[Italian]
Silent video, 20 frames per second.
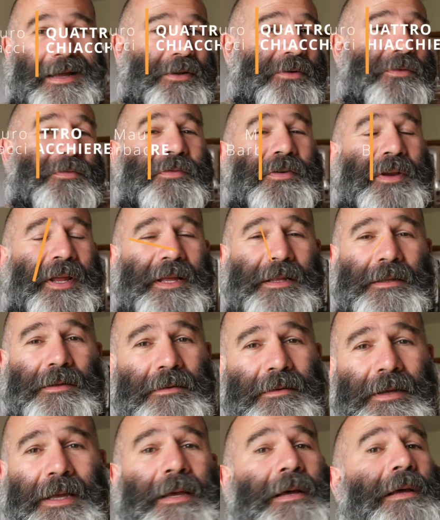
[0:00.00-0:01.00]
aria
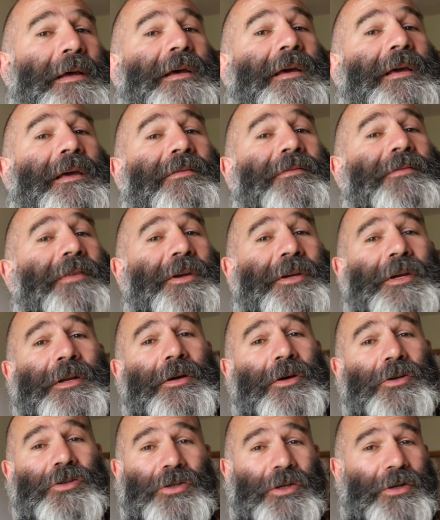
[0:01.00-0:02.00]
fredda, invece
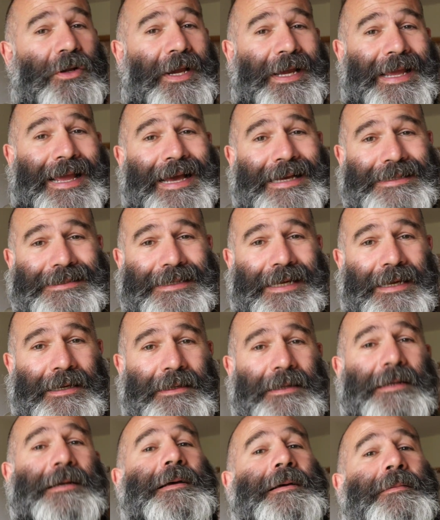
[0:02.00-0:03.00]
no, sono a casa.
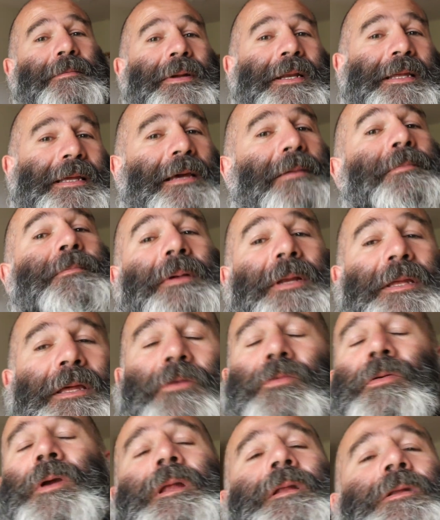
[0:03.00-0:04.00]
Perché? Perché
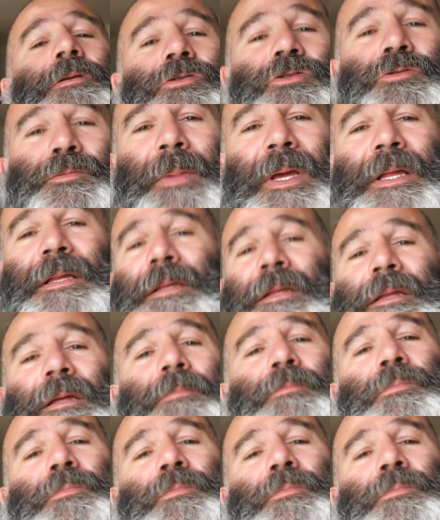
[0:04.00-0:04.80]
qui non smette